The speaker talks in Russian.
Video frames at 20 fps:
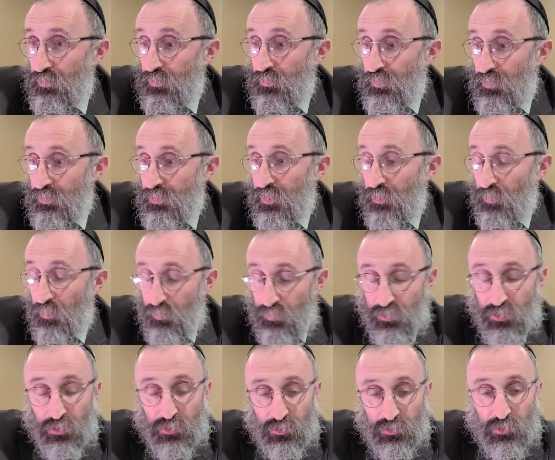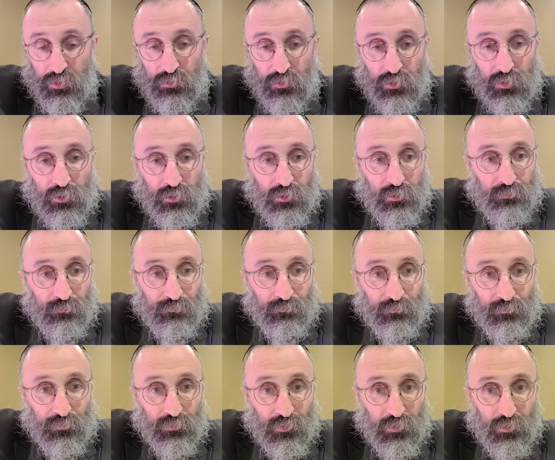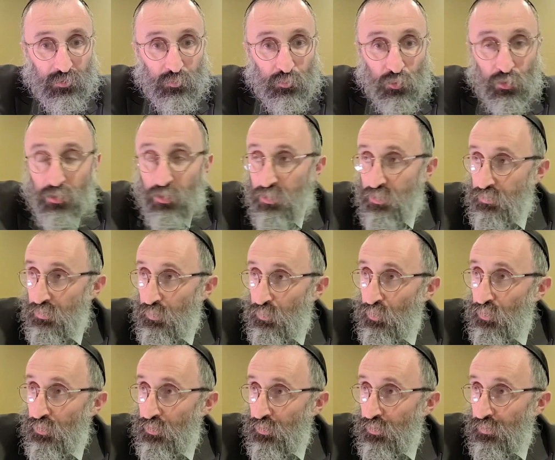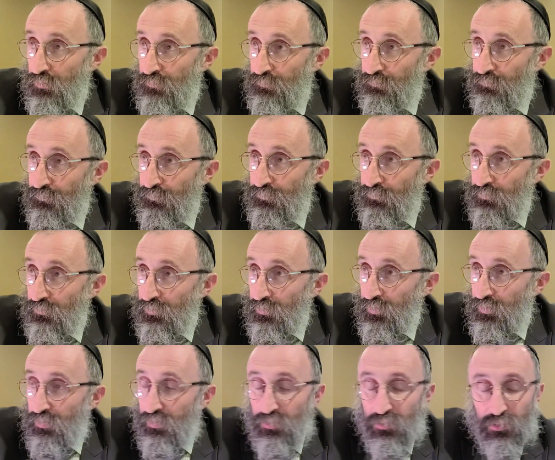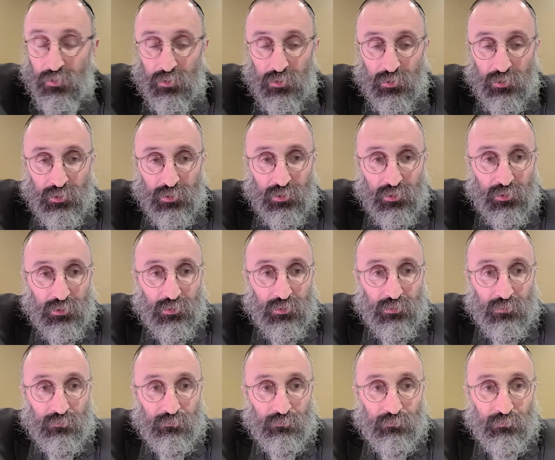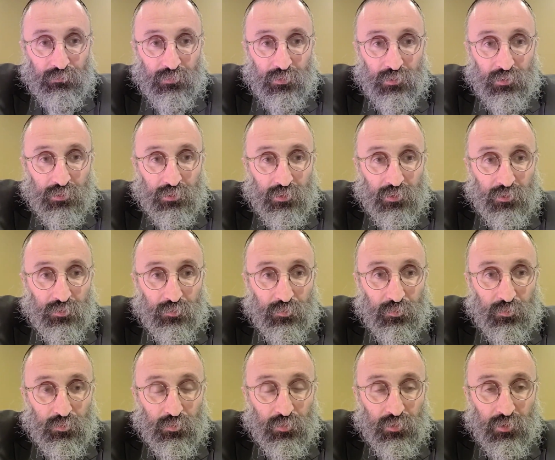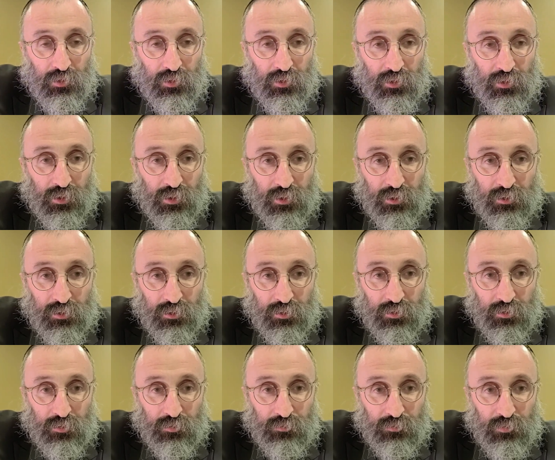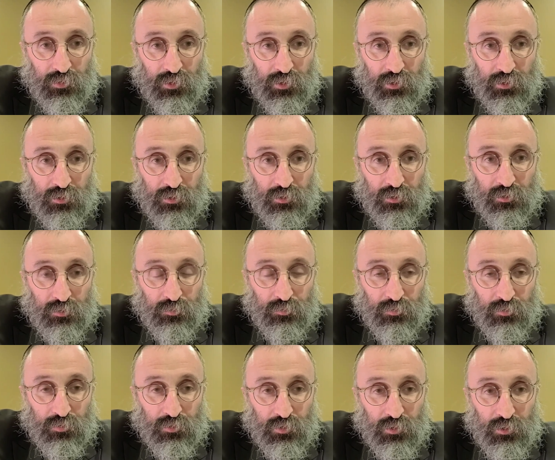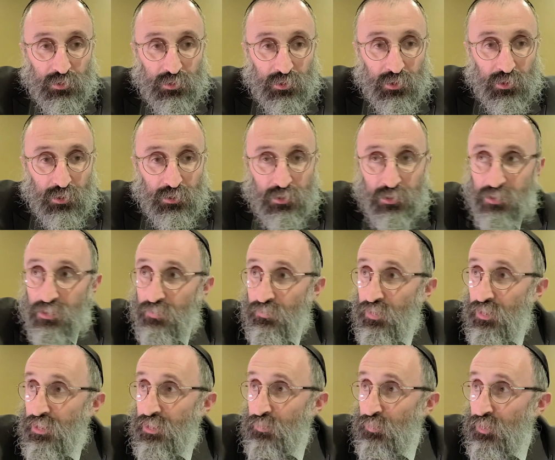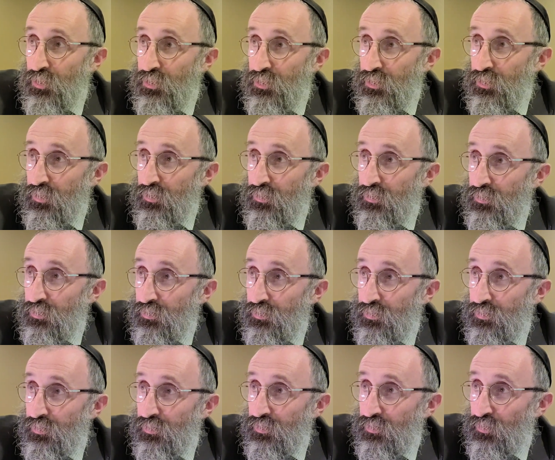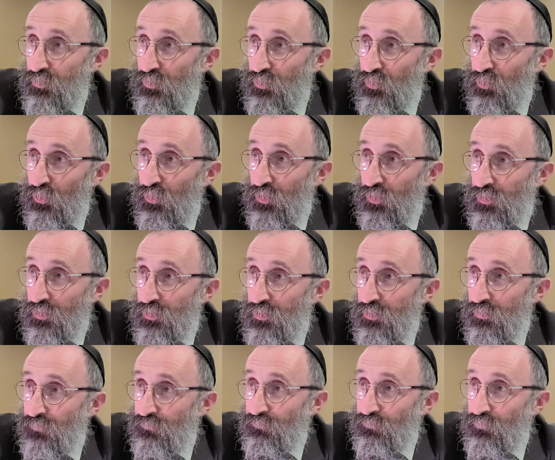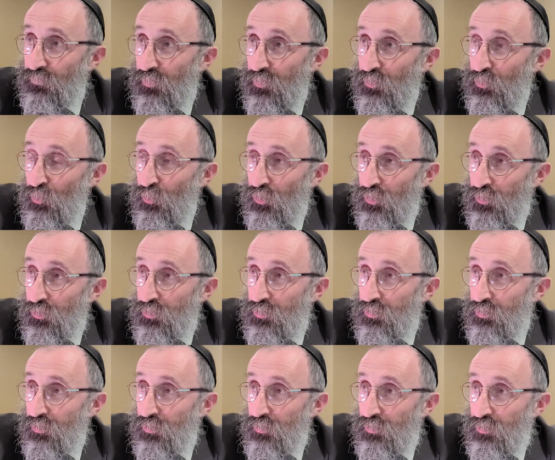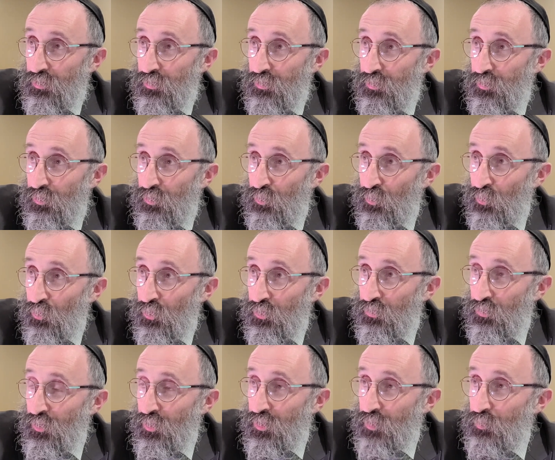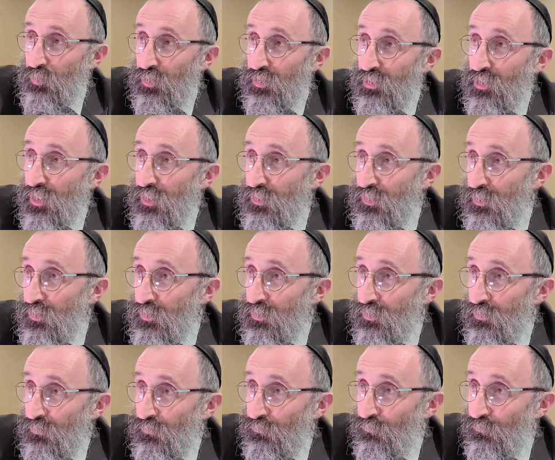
на самом деле действительно более свободны. И Эм, и это, это идея независимости от, от, э, от Великобритании,